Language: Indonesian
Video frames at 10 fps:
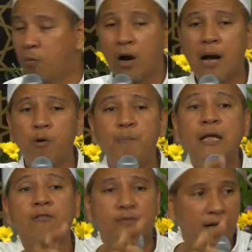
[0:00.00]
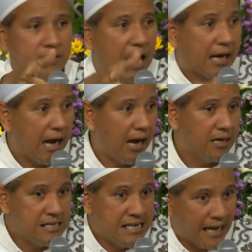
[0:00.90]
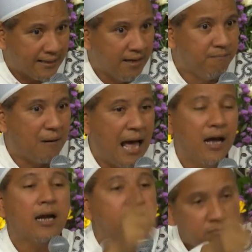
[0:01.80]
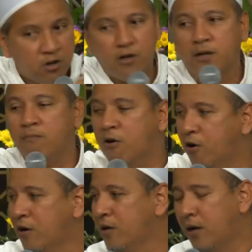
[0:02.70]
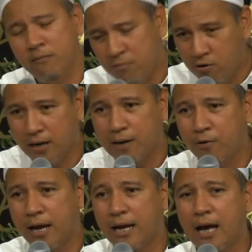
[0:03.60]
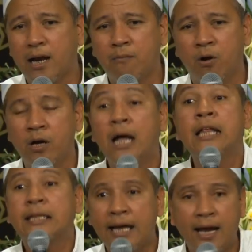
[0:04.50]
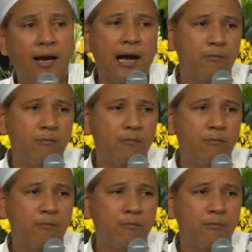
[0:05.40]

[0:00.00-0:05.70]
buat kamu pinter dagang niat ngemplang remuk remuk remuk nggak mungkin nggak remuk Entek,